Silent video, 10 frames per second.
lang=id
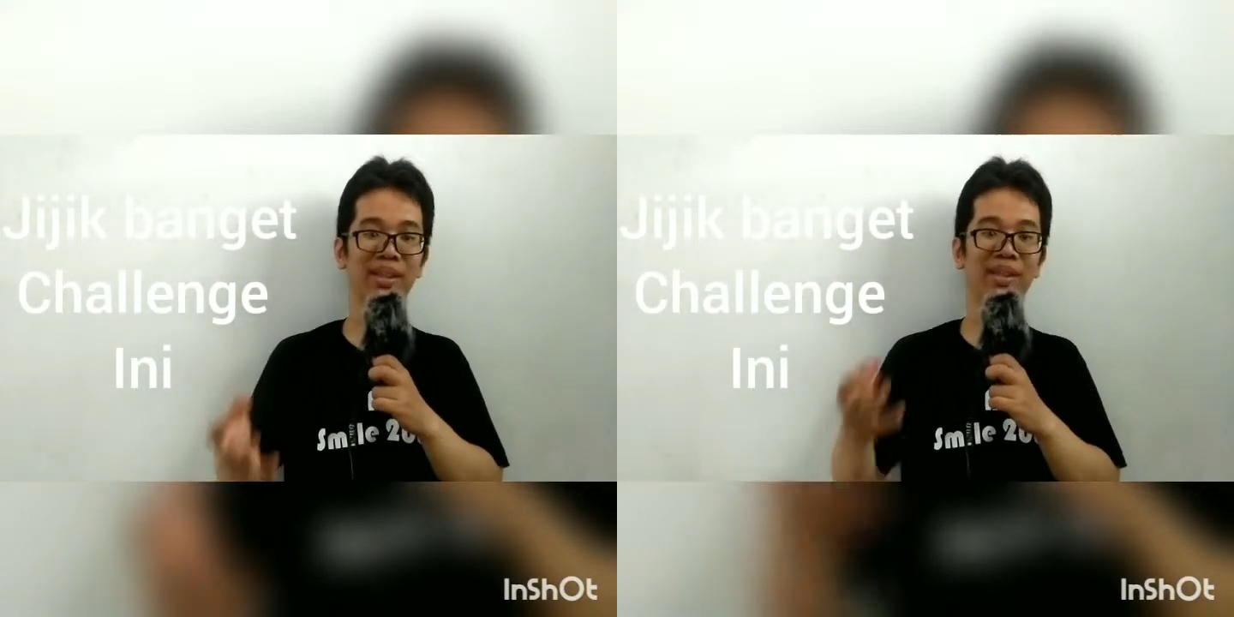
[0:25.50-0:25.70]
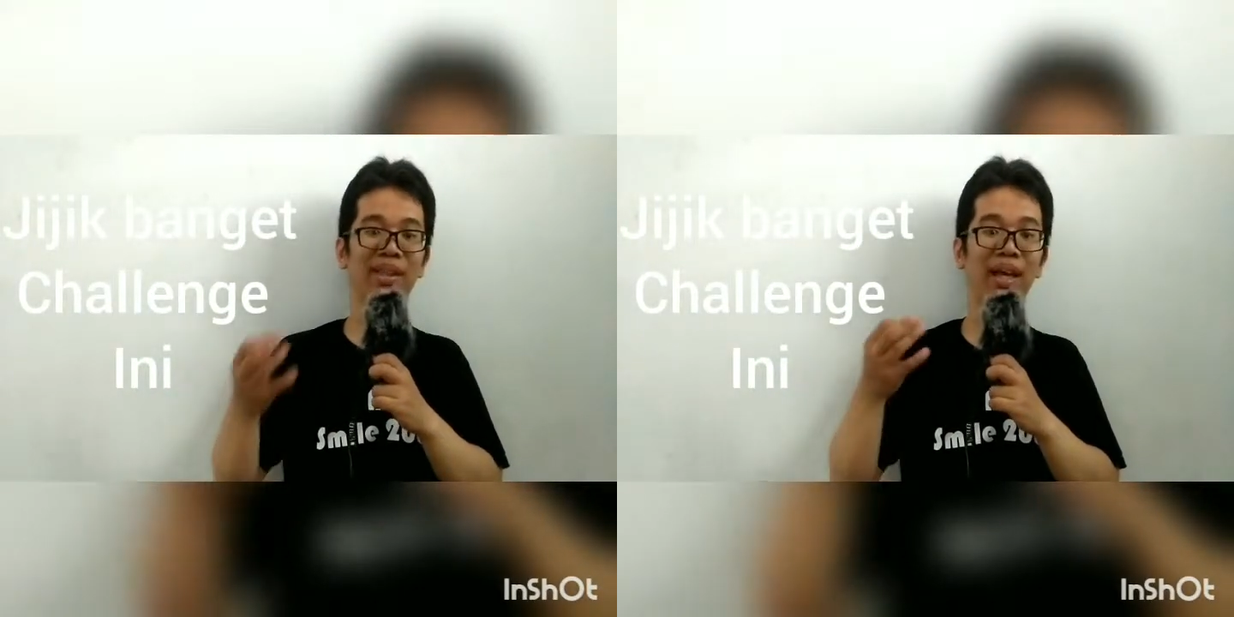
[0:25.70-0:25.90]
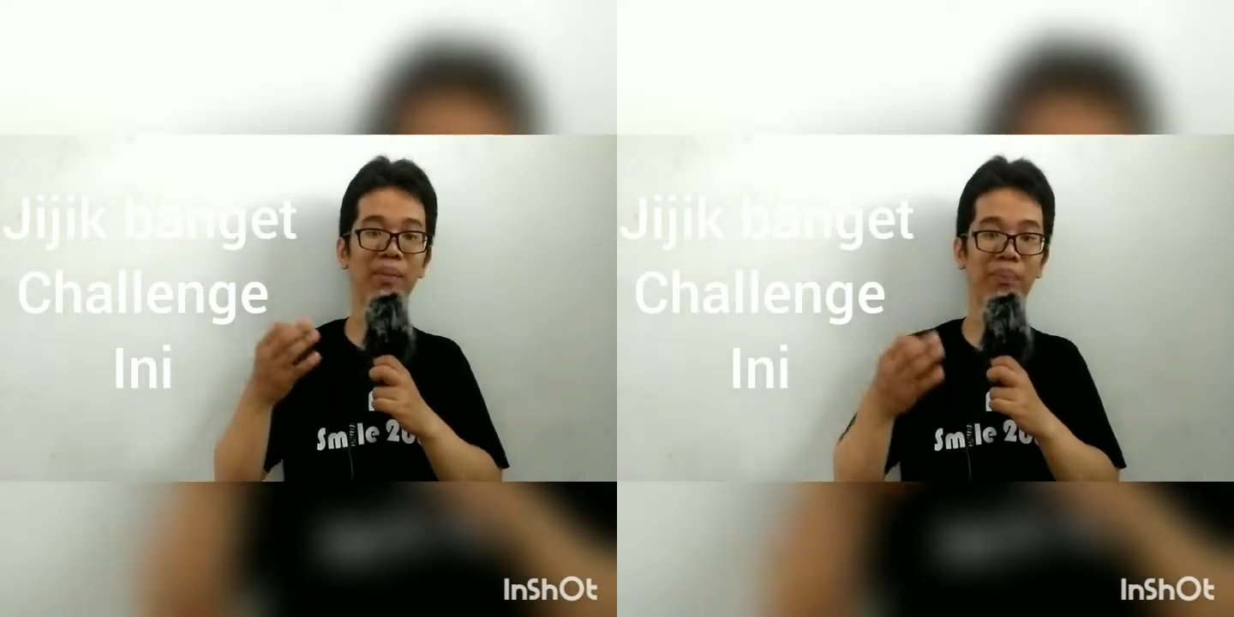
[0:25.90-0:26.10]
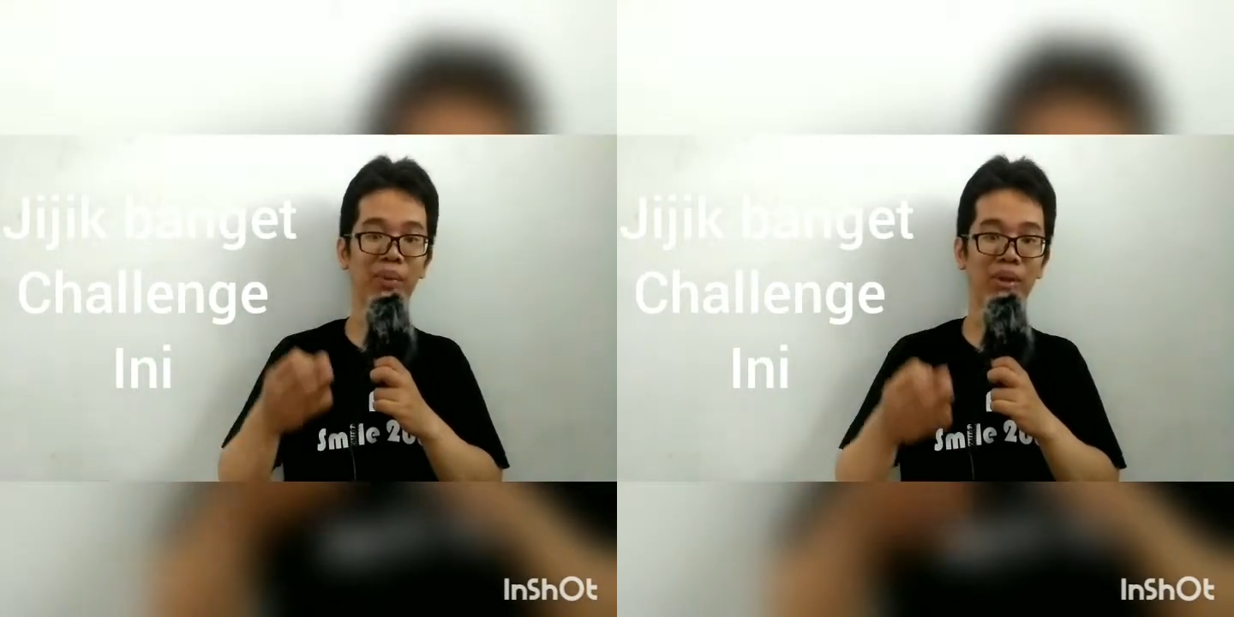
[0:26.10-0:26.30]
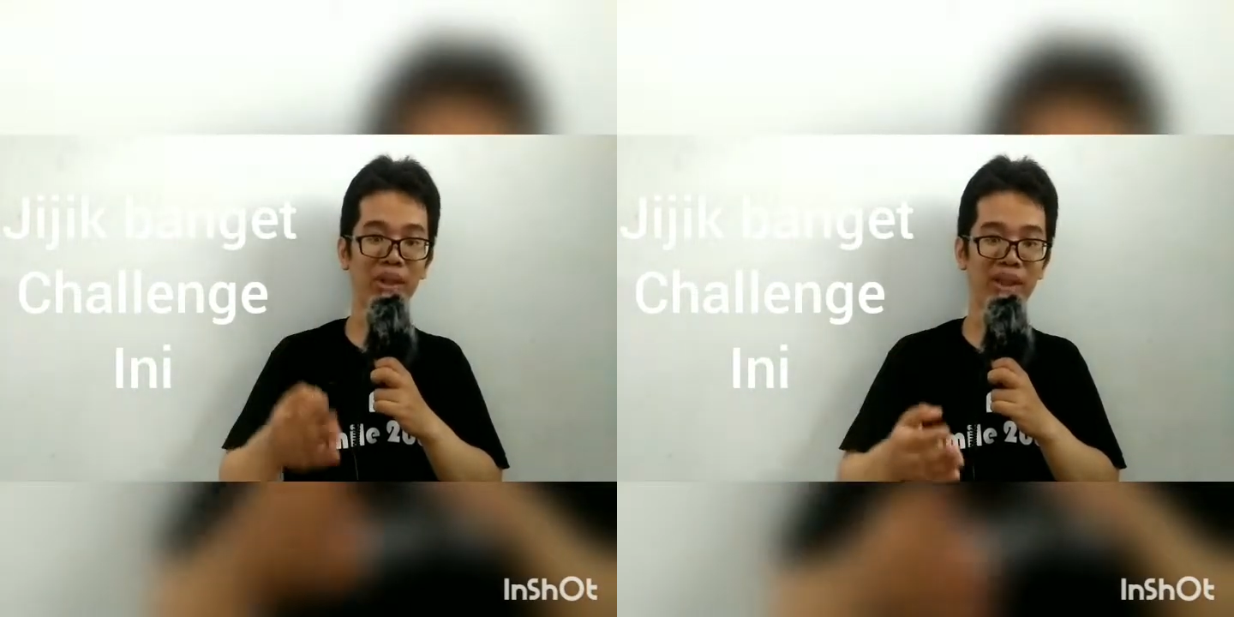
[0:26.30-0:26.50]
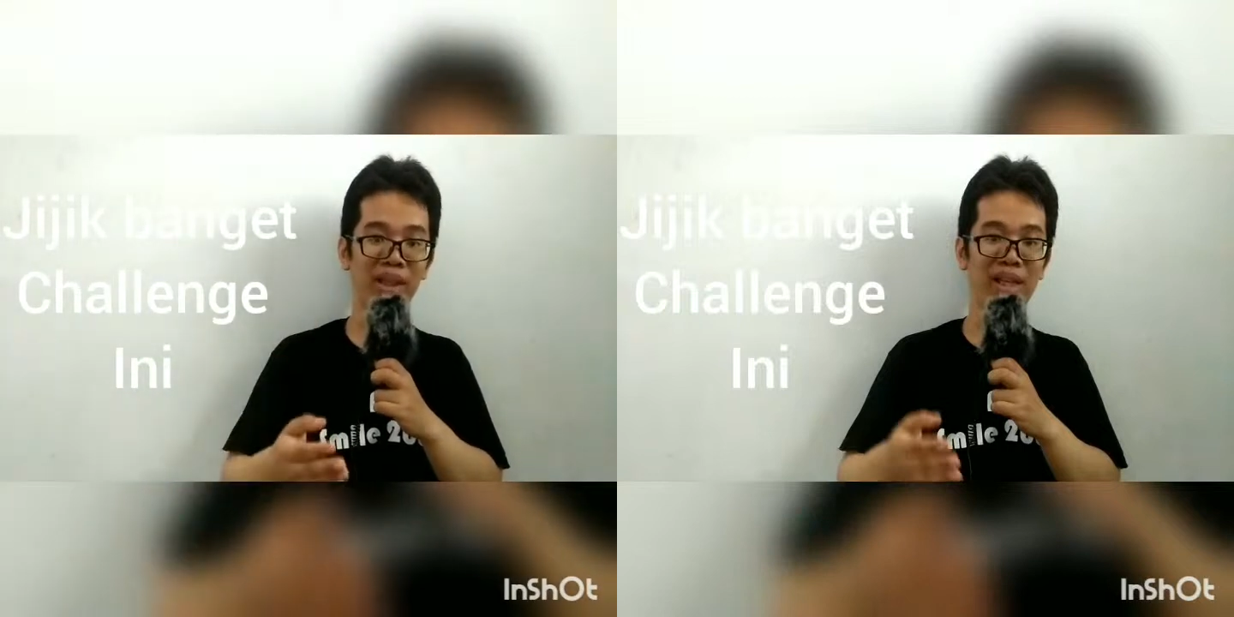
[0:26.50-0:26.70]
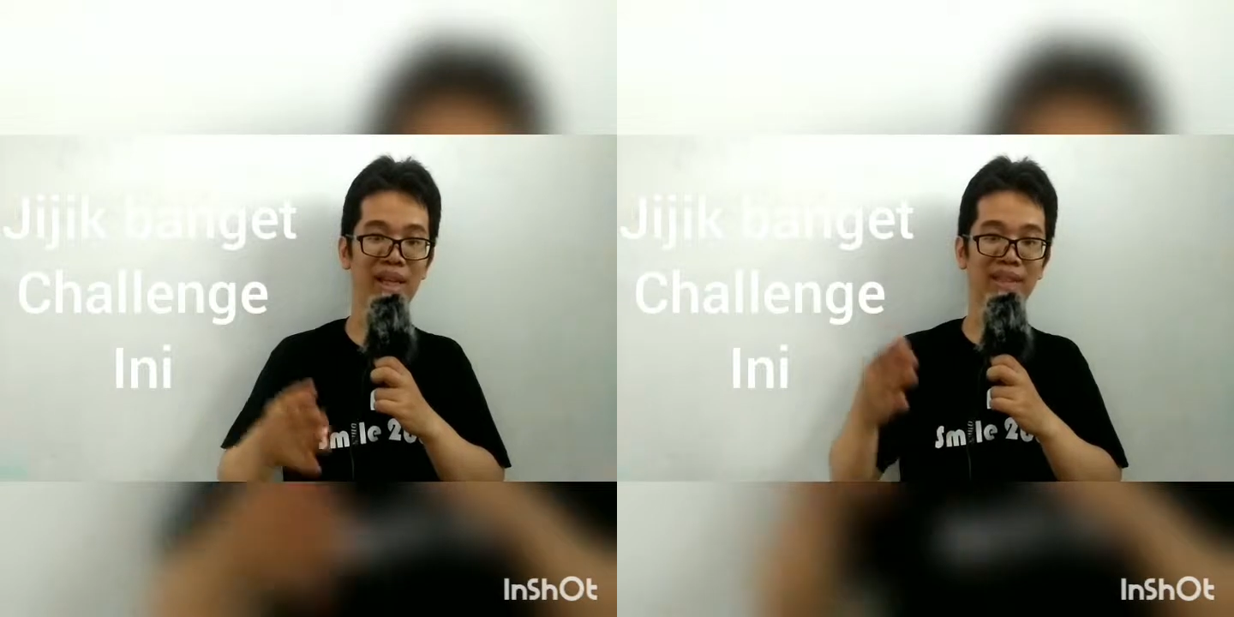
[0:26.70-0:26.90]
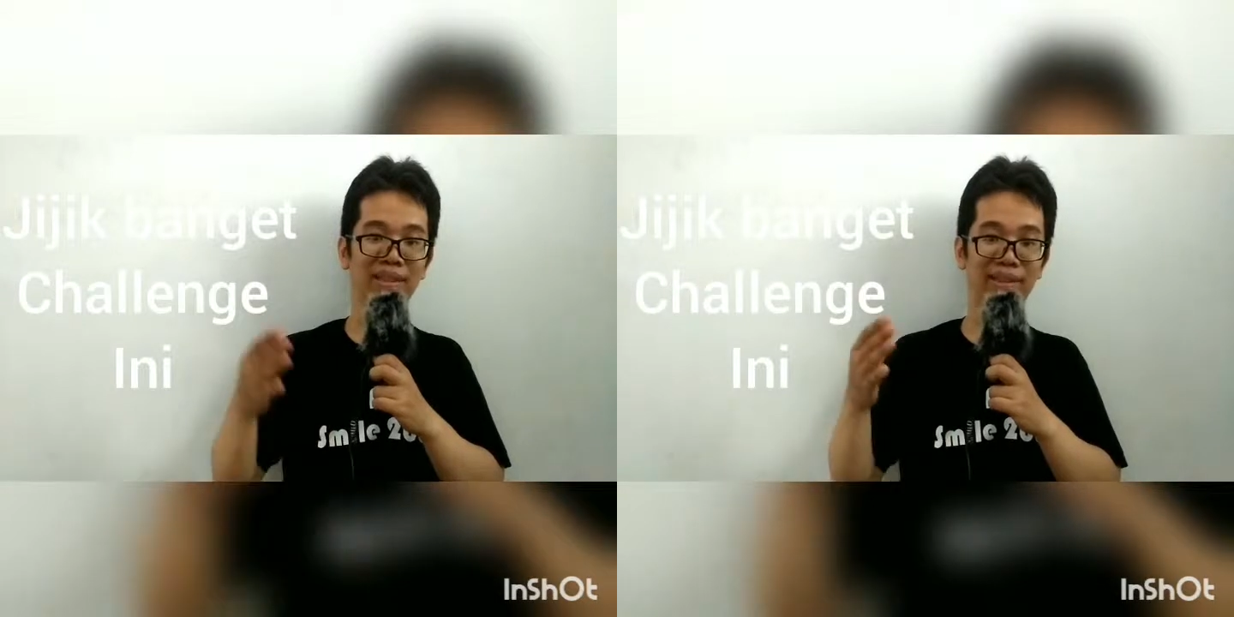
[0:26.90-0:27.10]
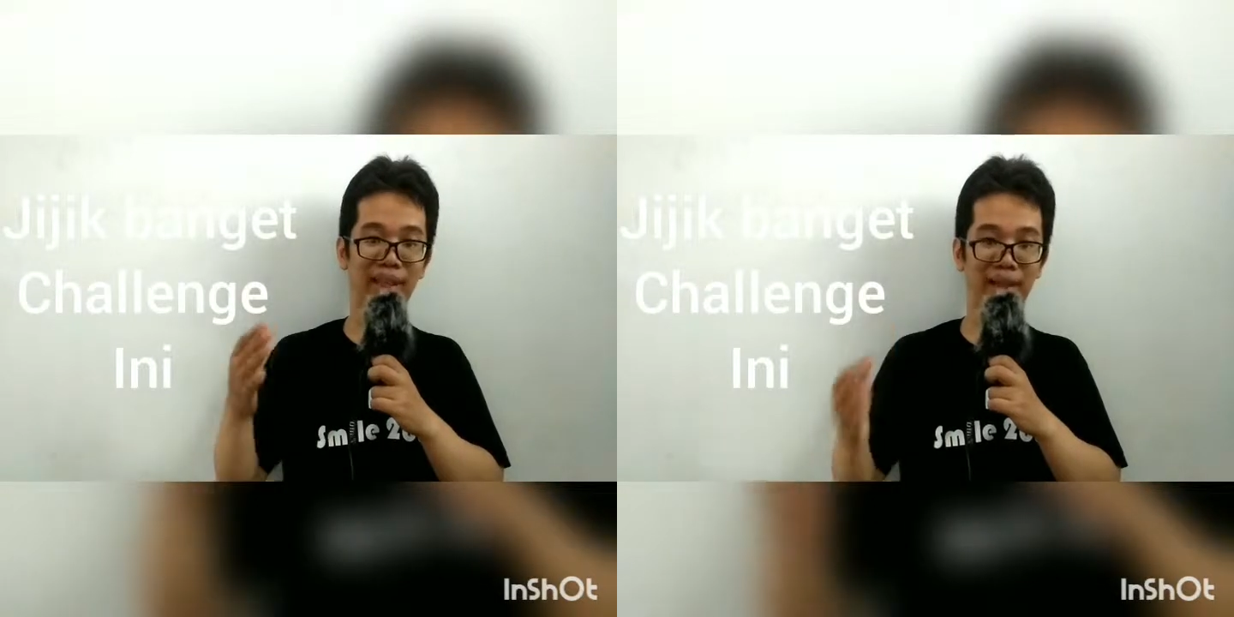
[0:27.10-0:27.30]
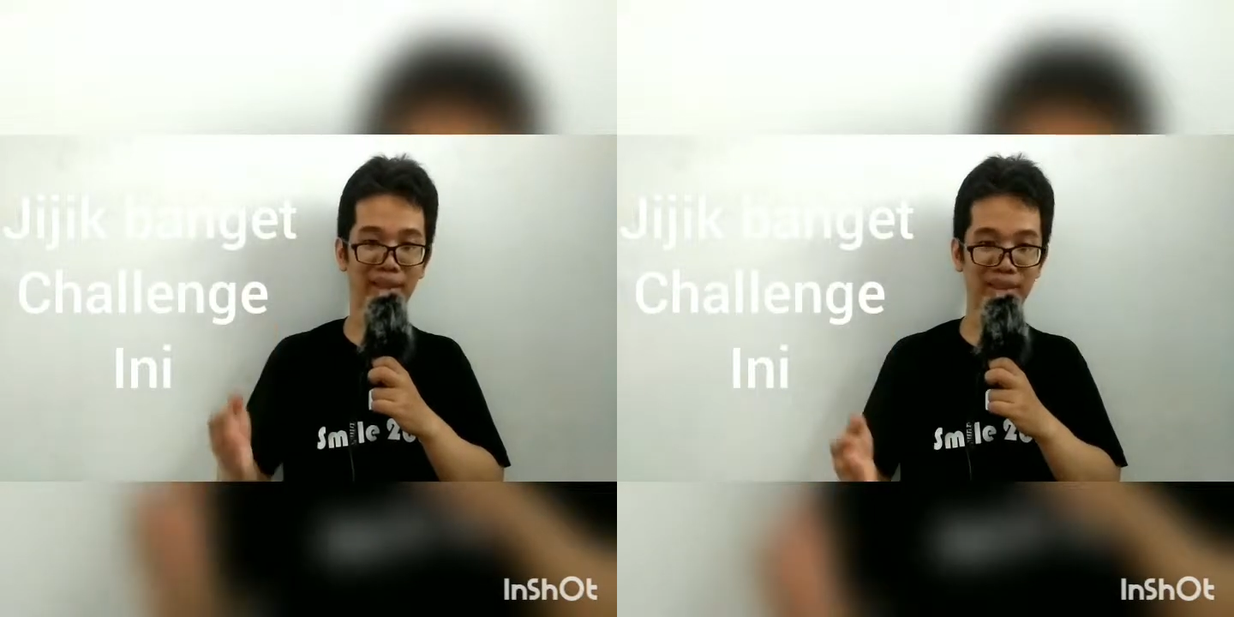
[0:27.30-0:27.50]
Typot
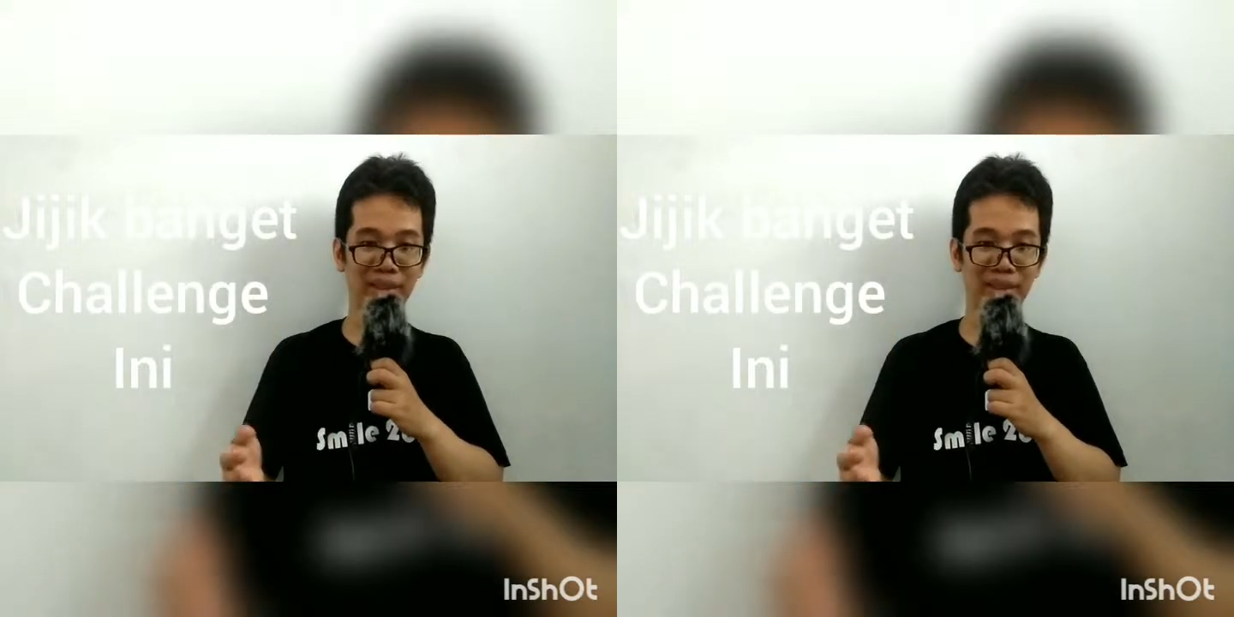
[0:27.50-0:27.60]
Challenge